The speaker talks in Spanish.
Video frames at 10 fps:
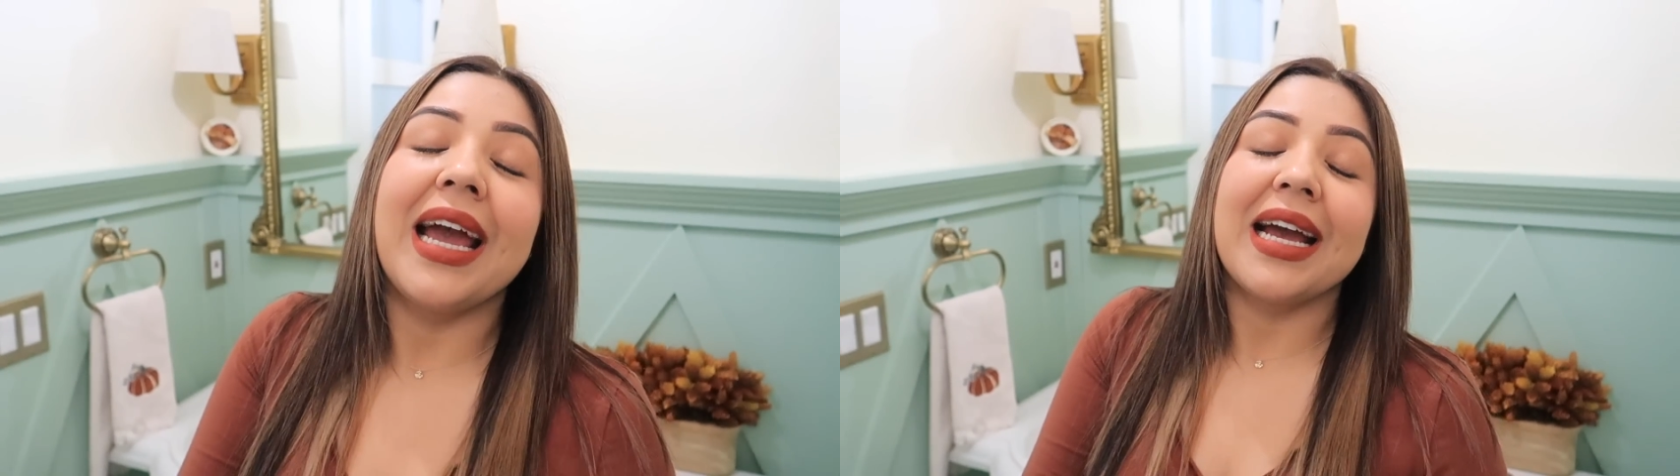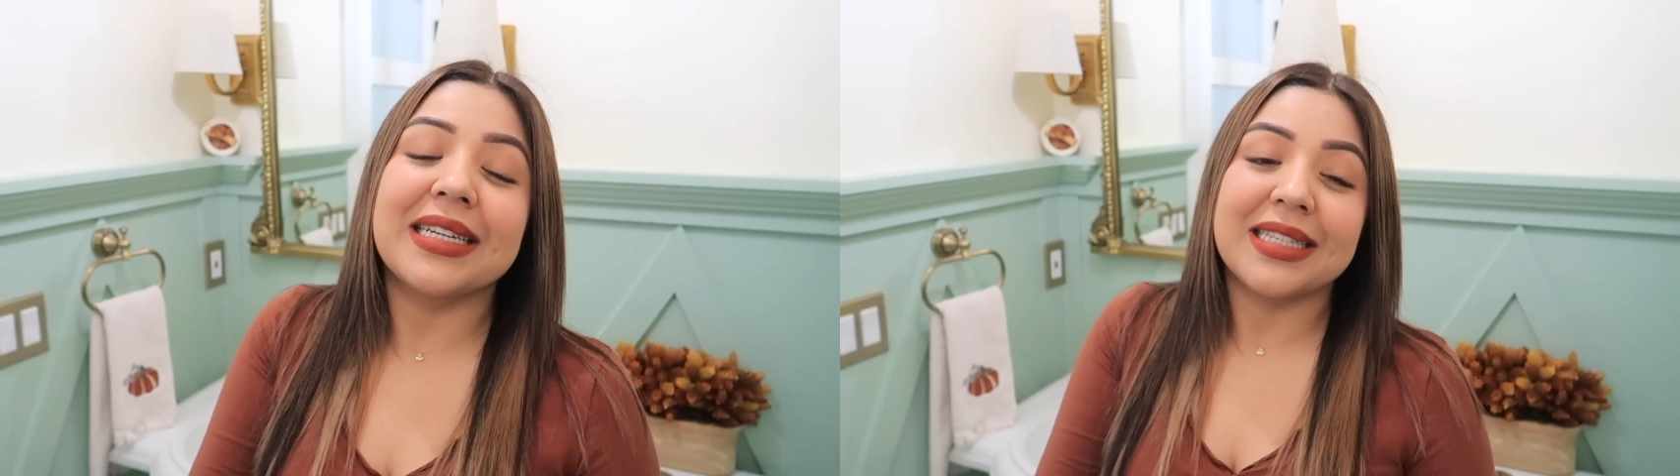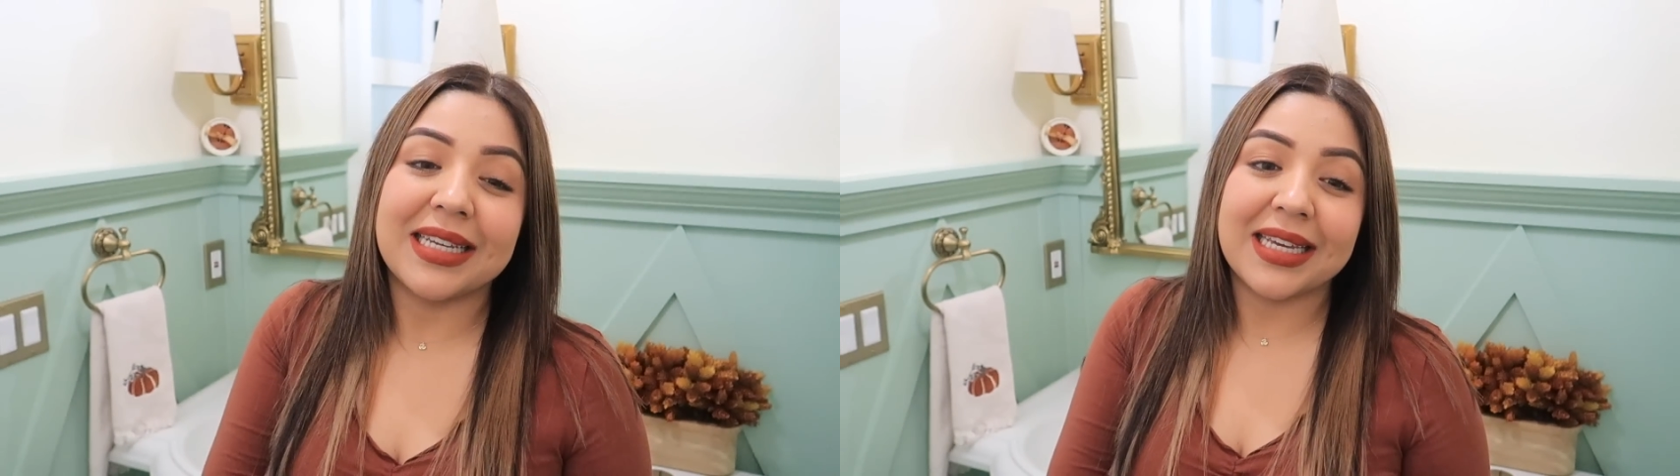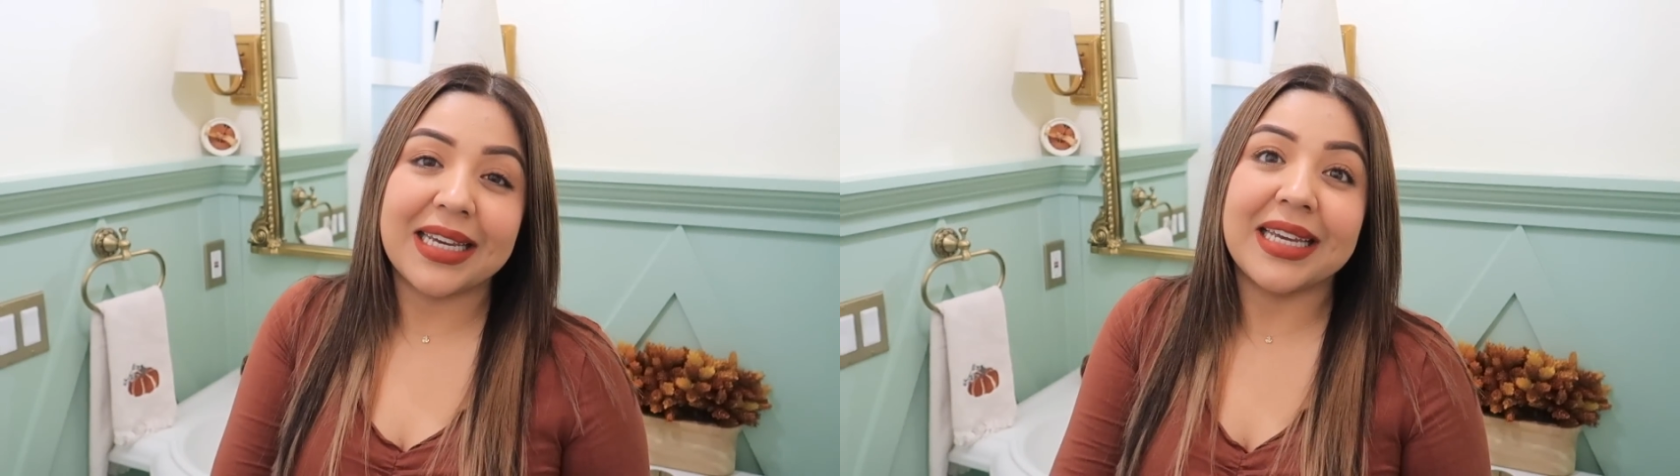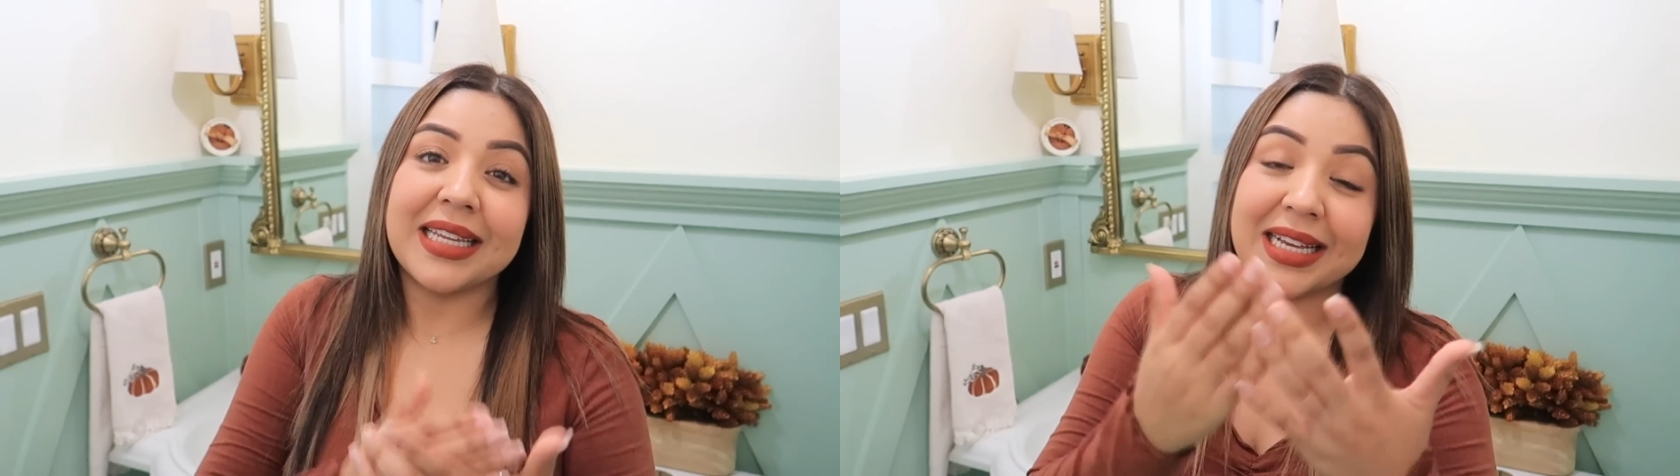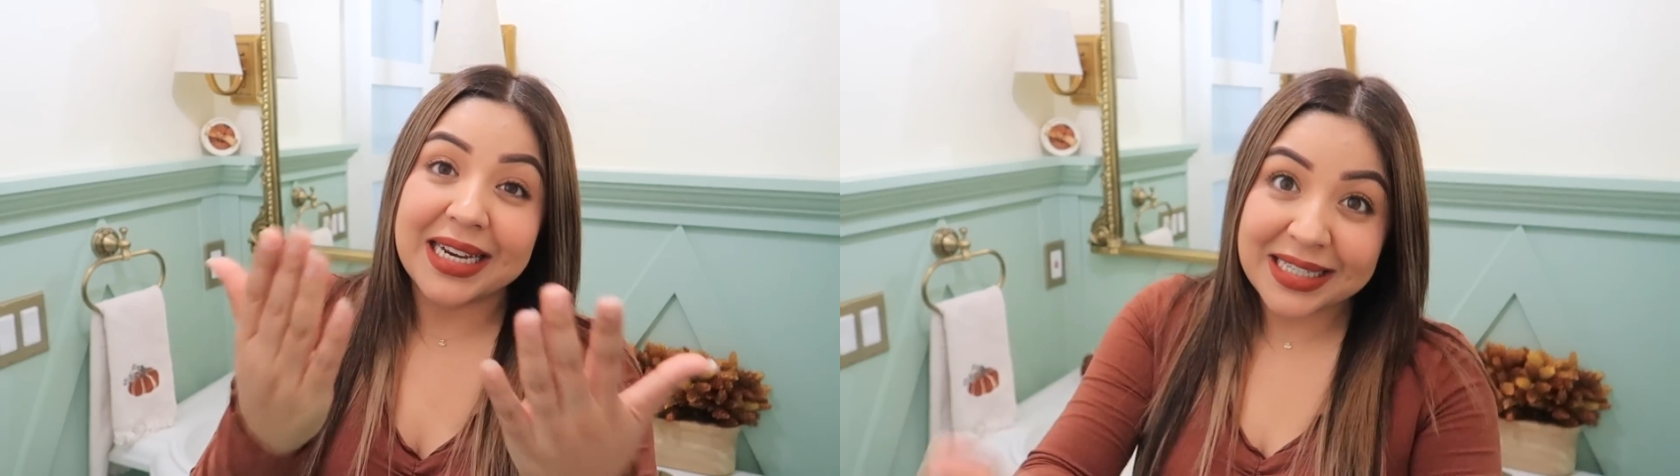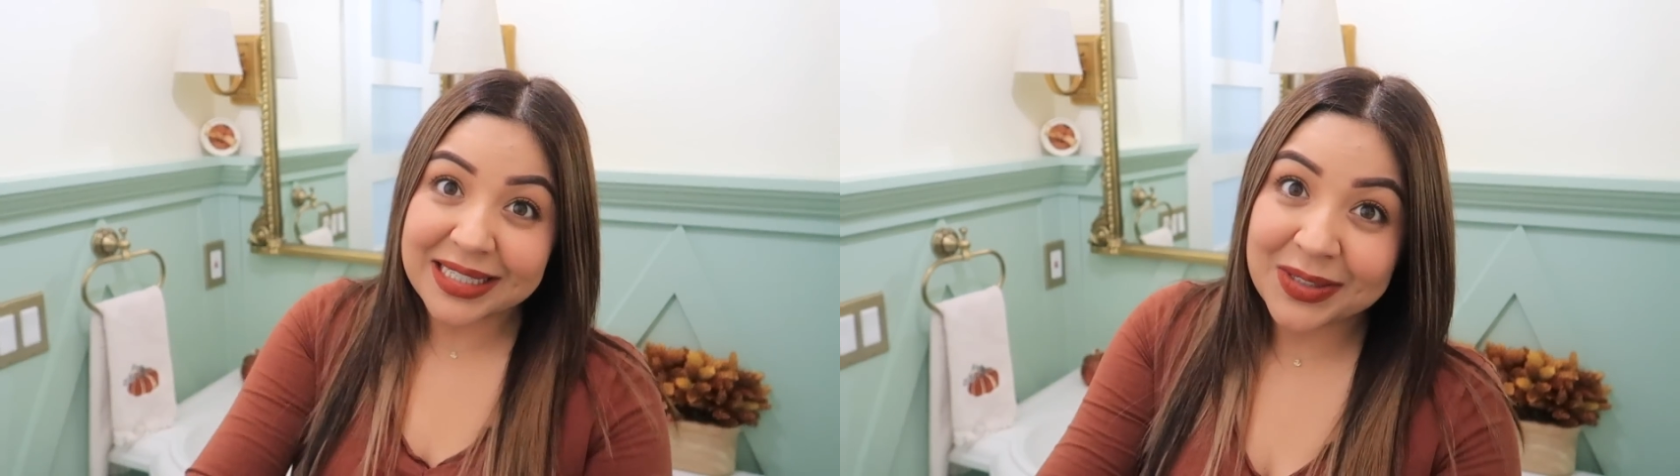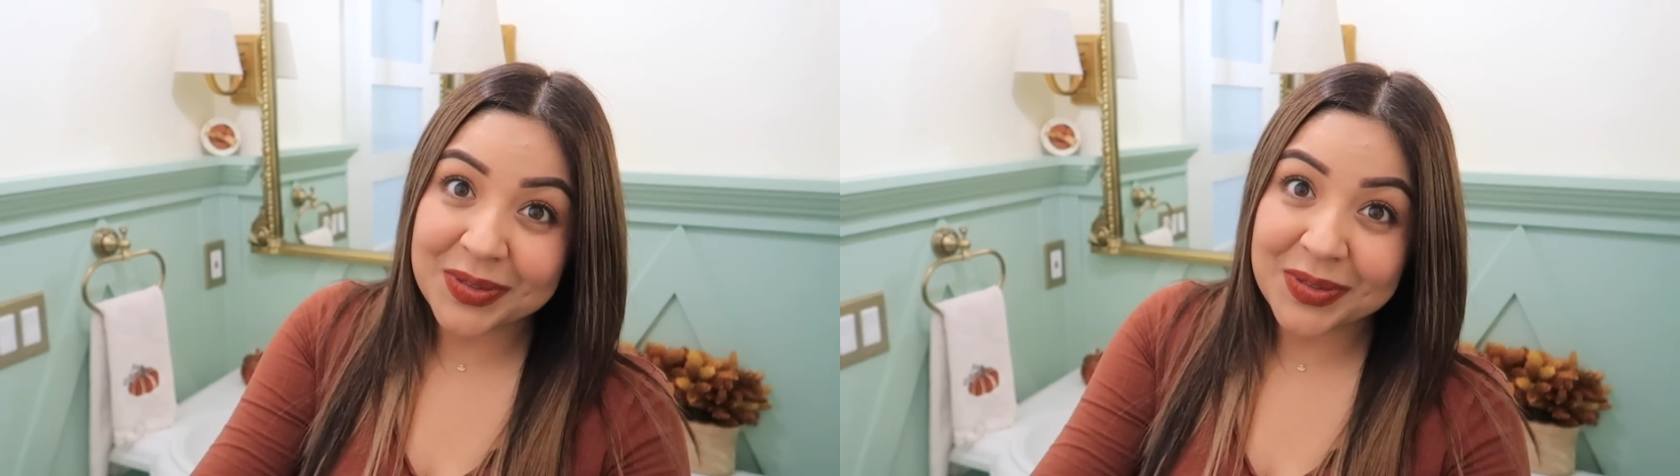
Así que, y gracias a